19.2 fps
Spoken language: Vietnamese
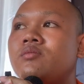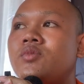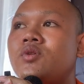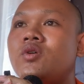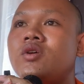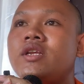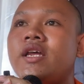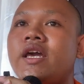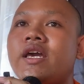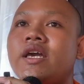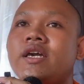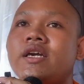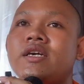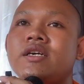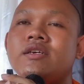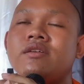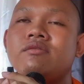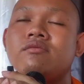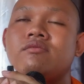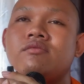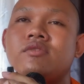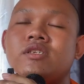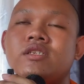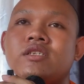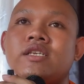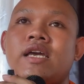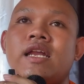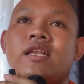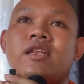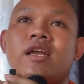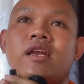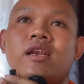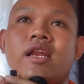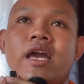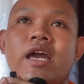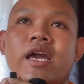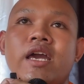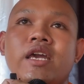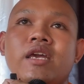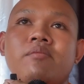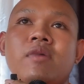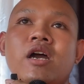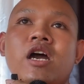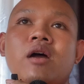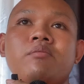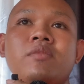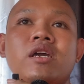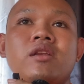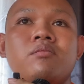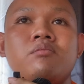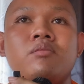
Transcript: rồi là sát đằng lái bảo mình